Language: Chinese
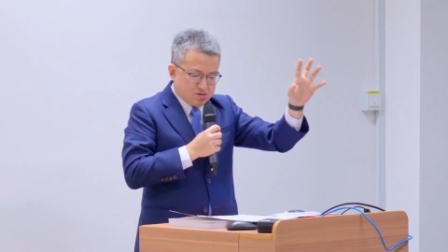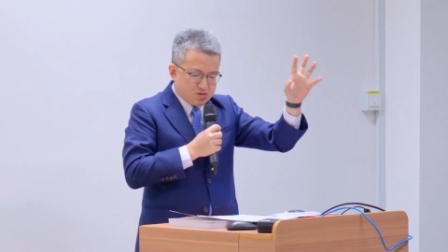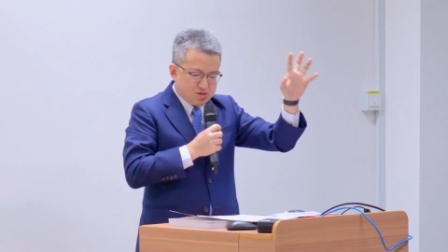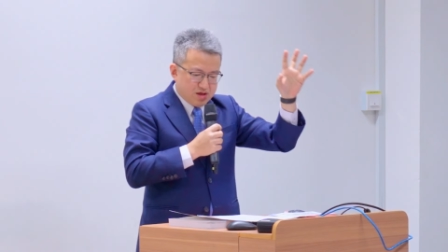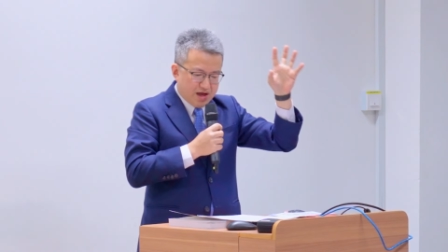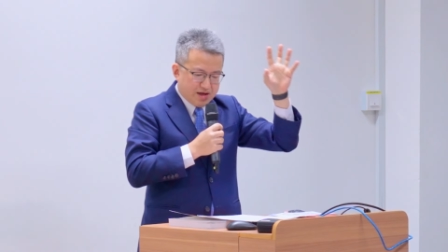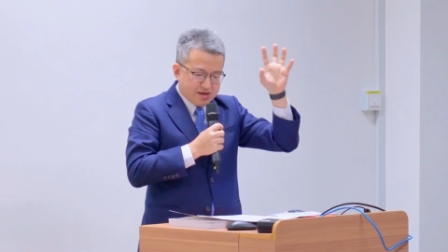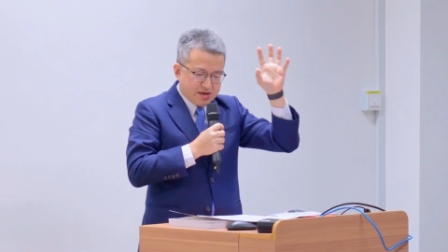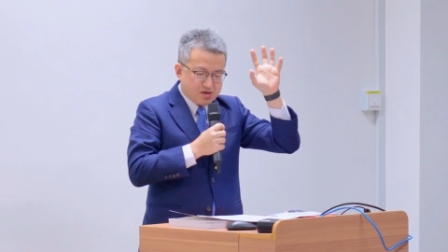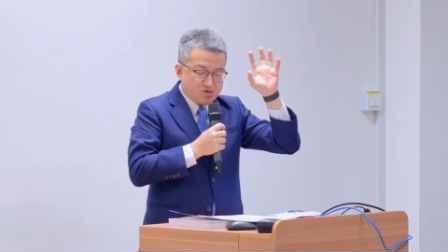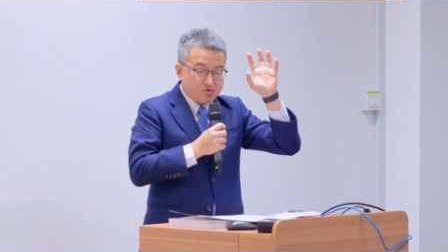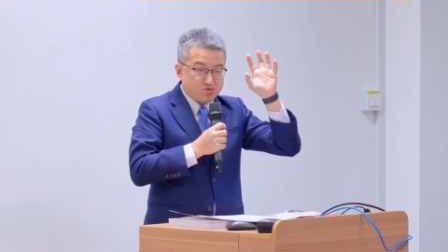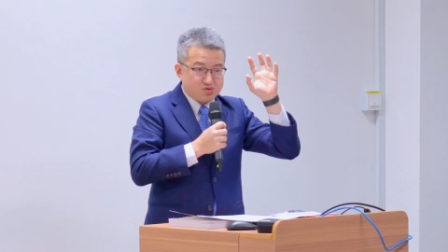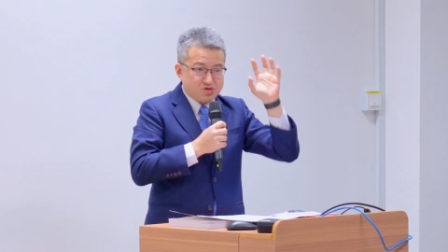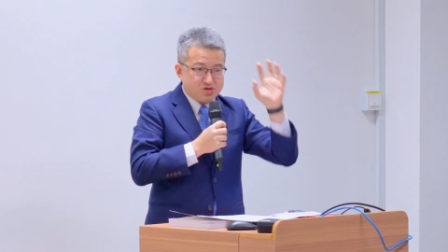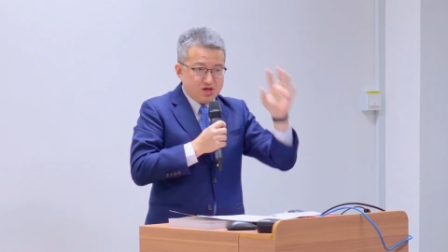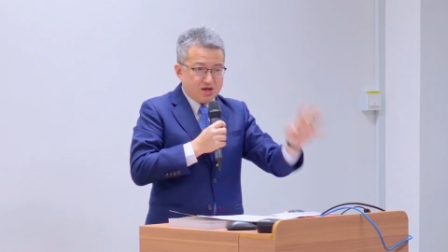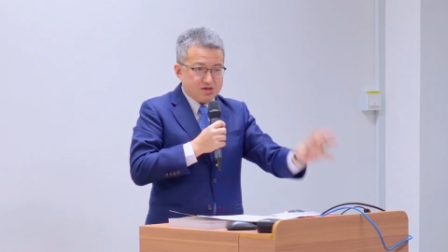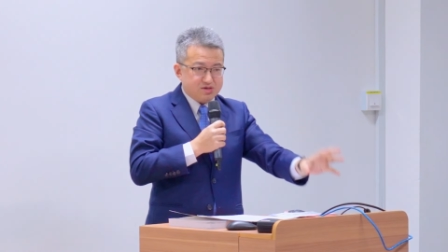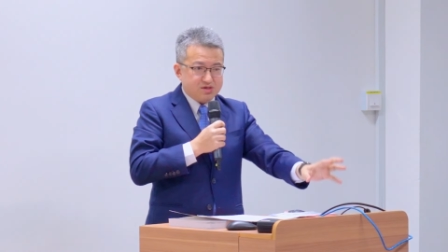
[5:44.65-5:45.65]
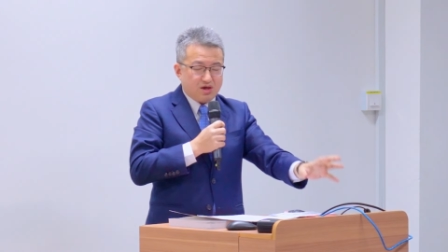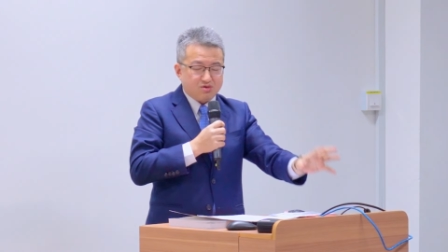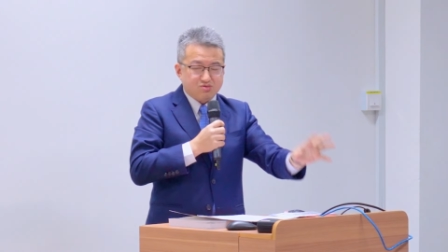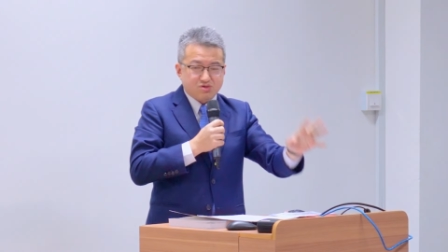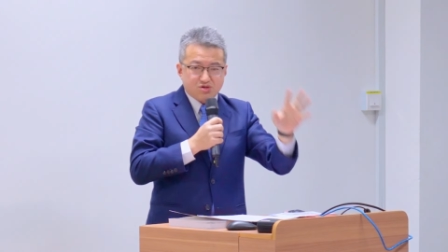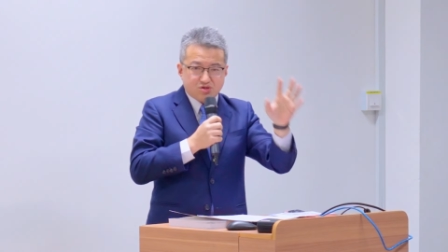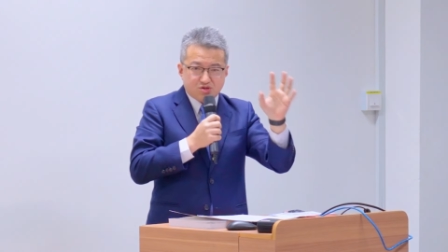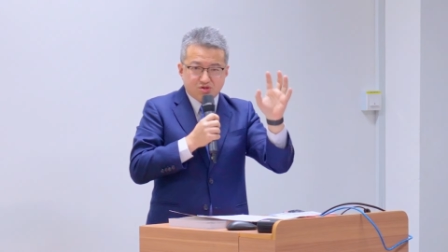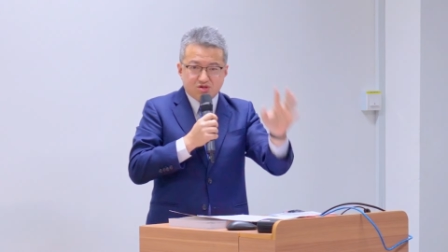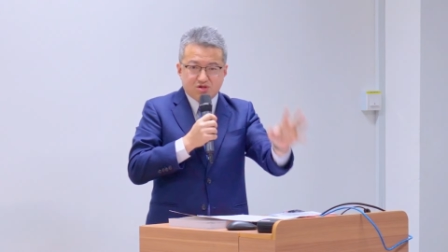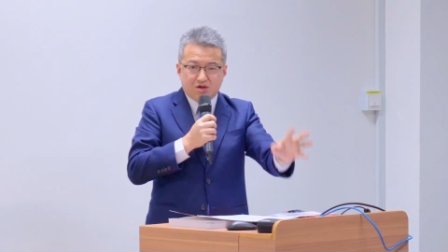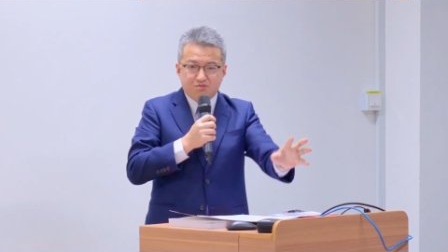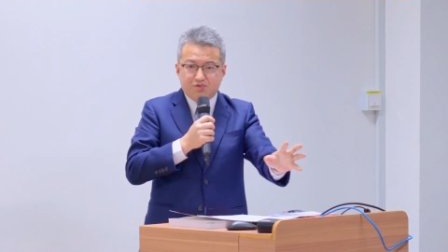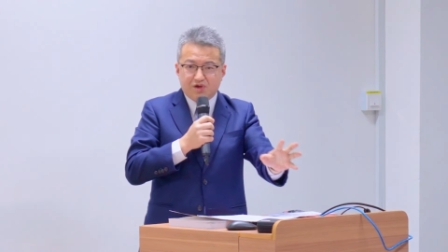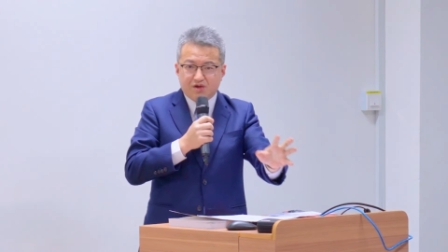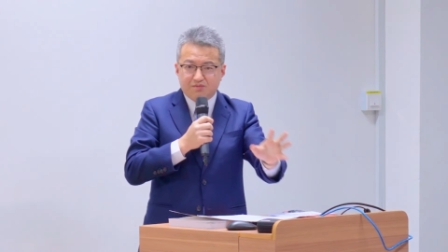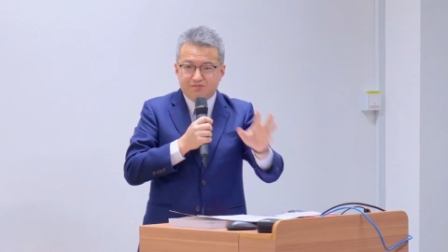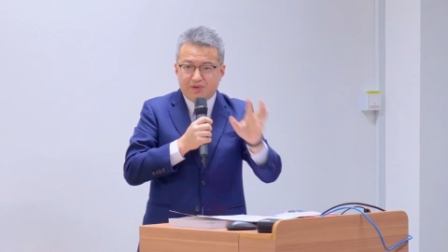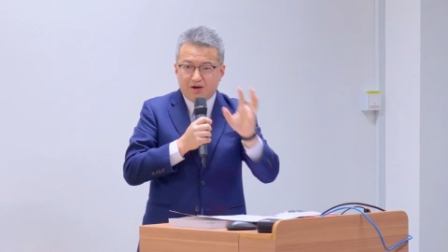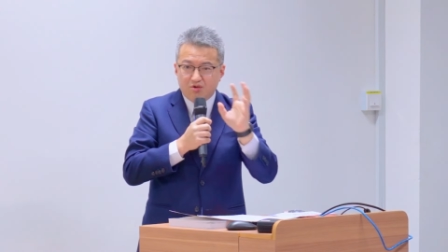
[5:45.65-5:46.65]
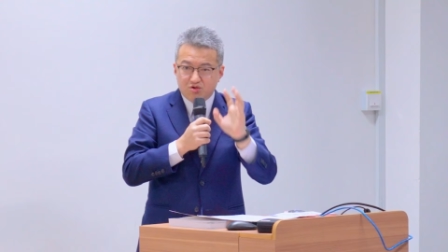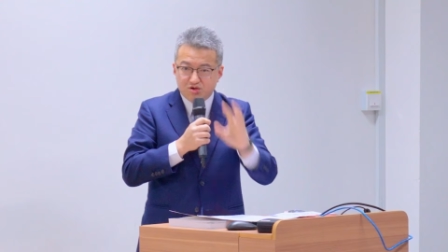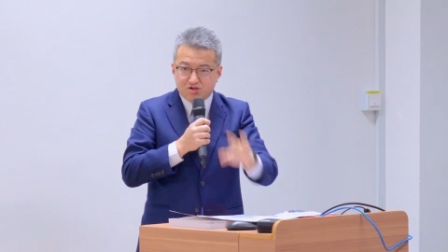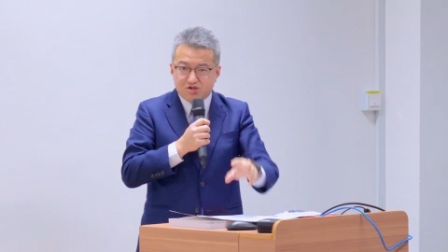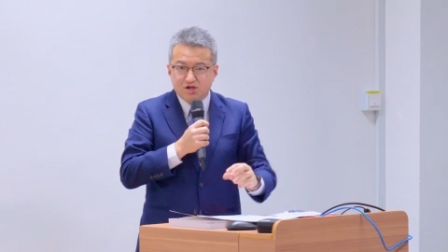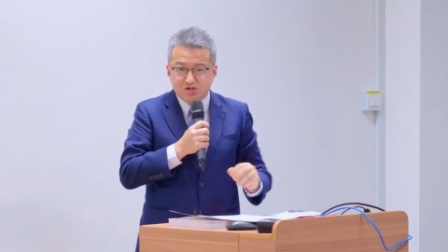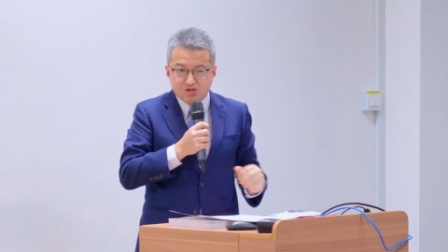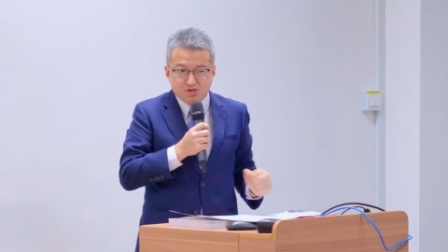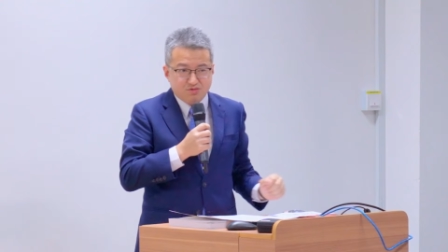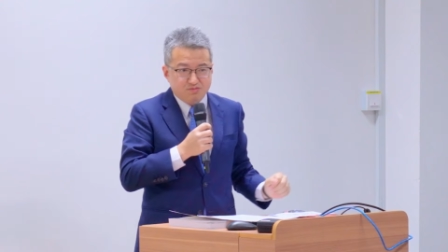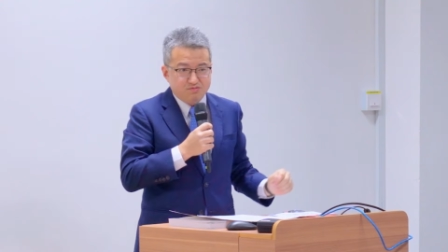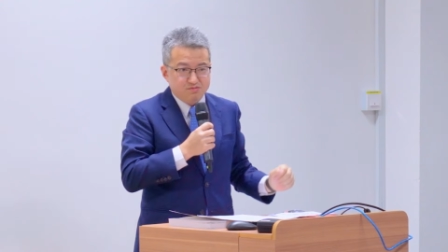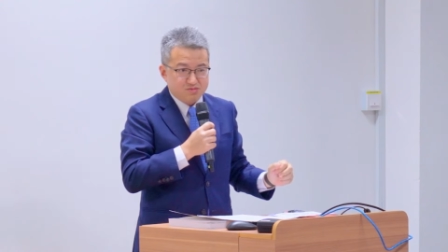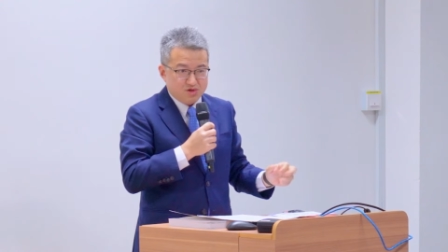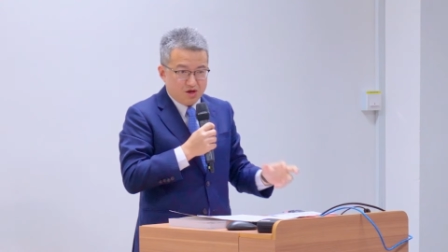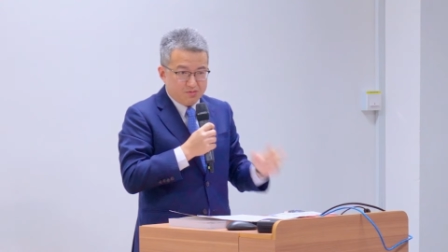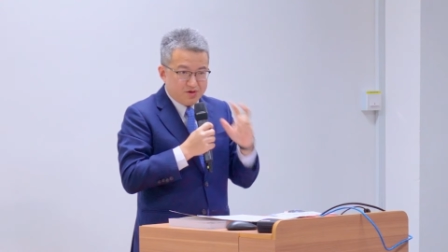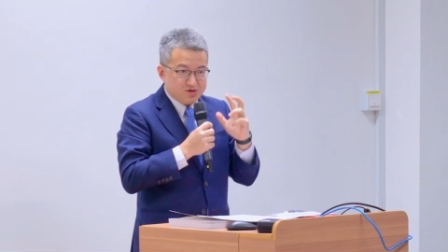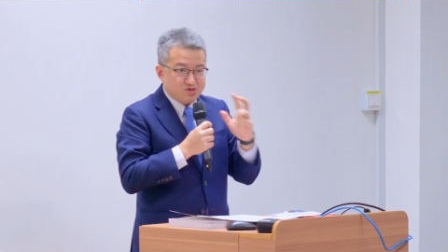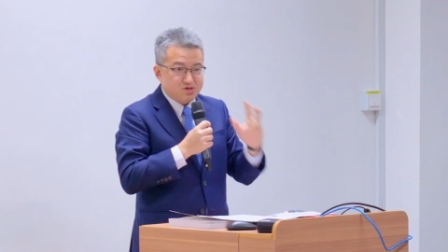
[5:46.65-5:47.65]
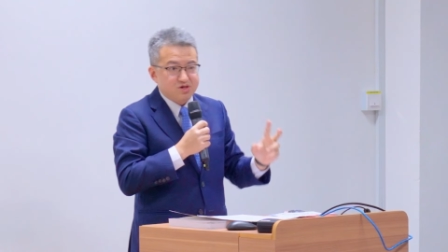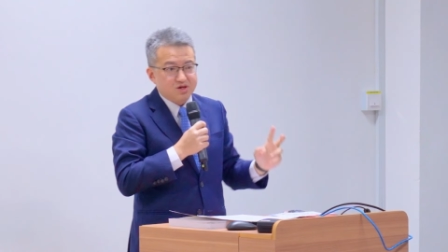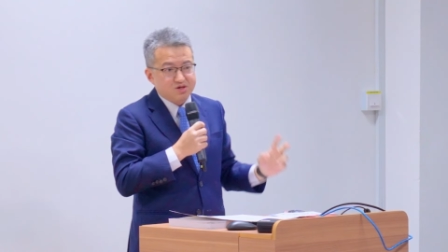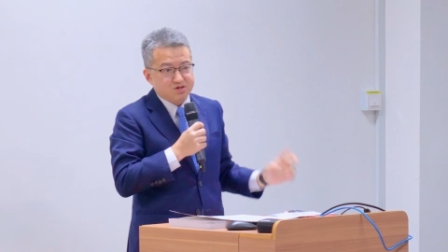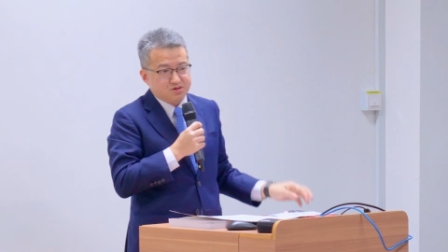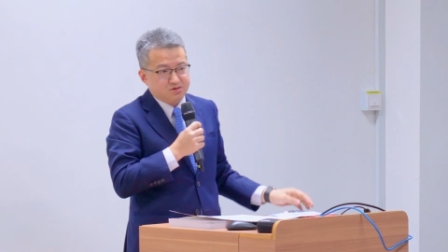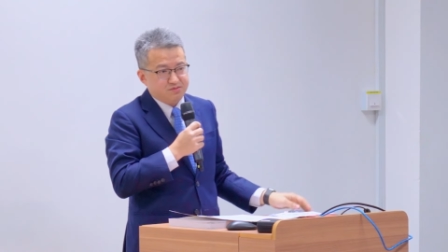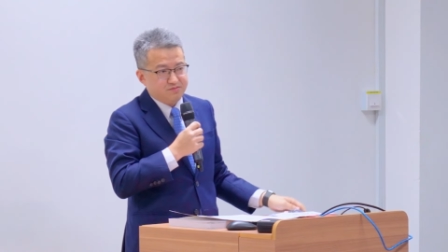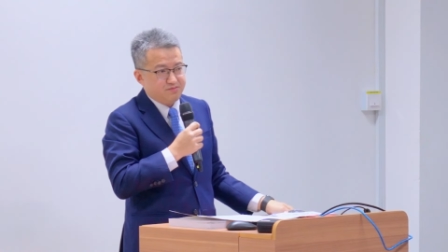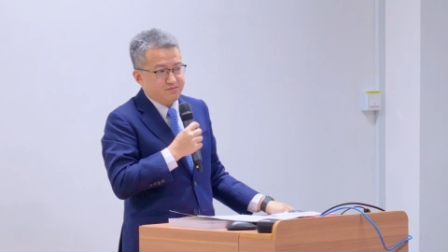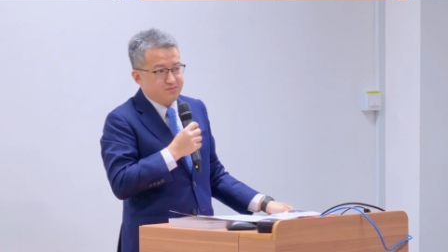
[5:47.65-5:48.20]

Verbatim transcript: 它也有橡胶的制成品，包括鞋子，特别是鞋子。